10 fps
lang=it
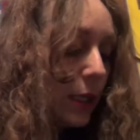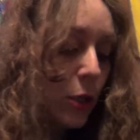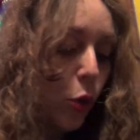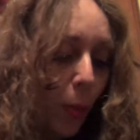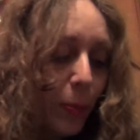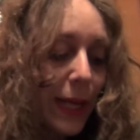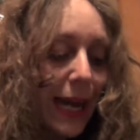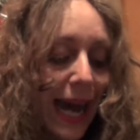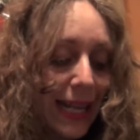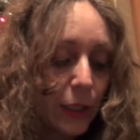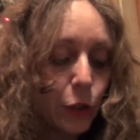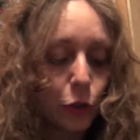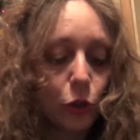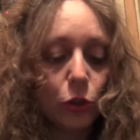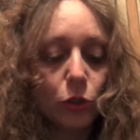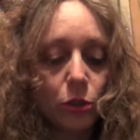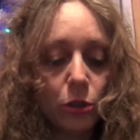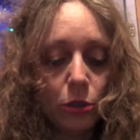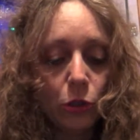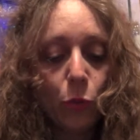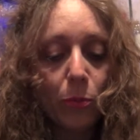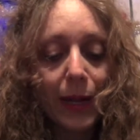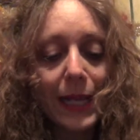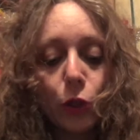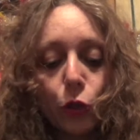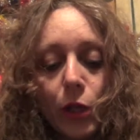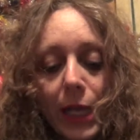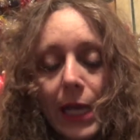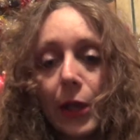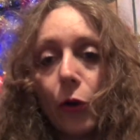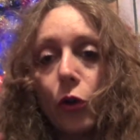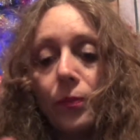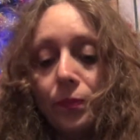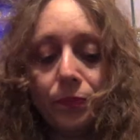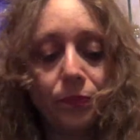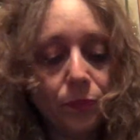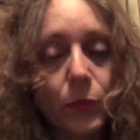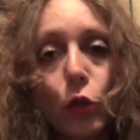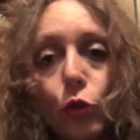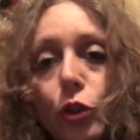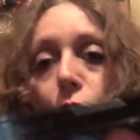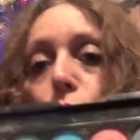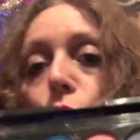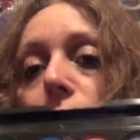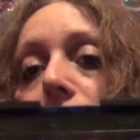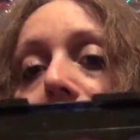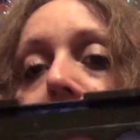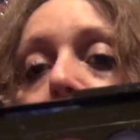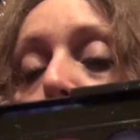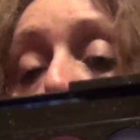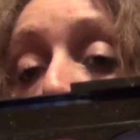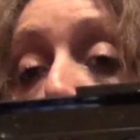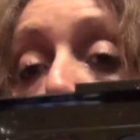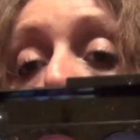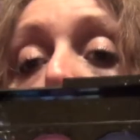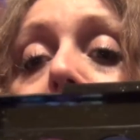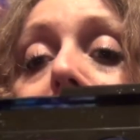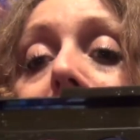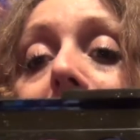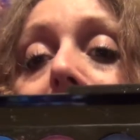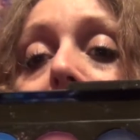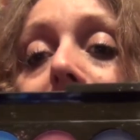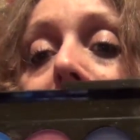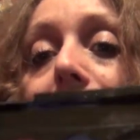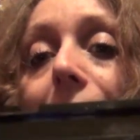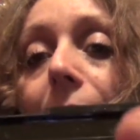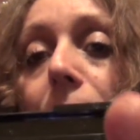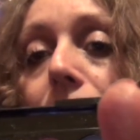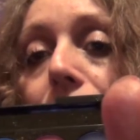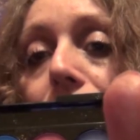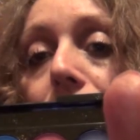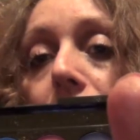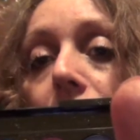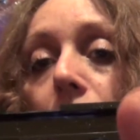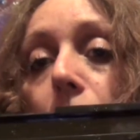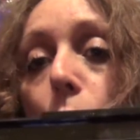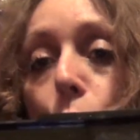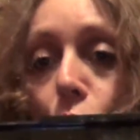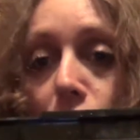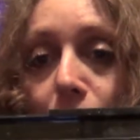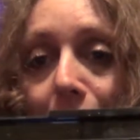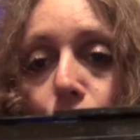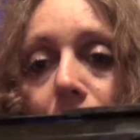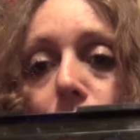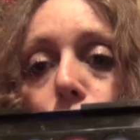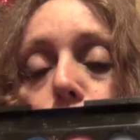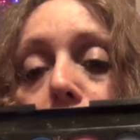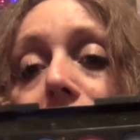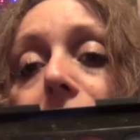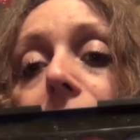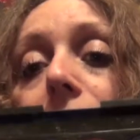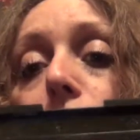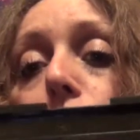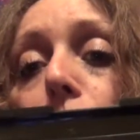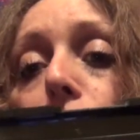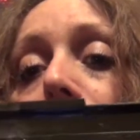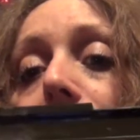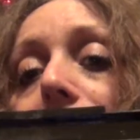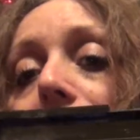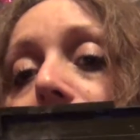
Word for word: eh, ho applicato eh, l'ombretto nero contenuto nella eye candy, per cui l'ho sfumato bene sopra, dopodiché